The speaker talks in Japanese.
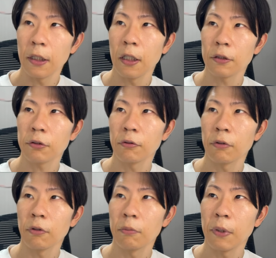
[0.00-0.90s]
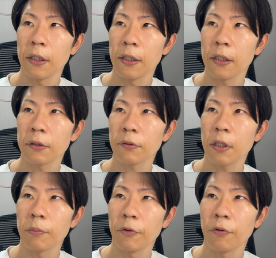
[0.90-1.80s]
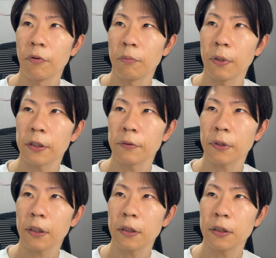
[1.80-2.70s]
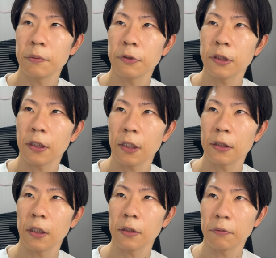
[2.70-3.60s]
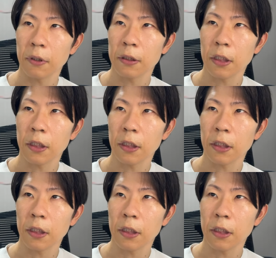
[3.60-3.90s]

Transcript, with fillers: あと、まあ、映画とかも、まあ、基本的に DVD 借りたりとか、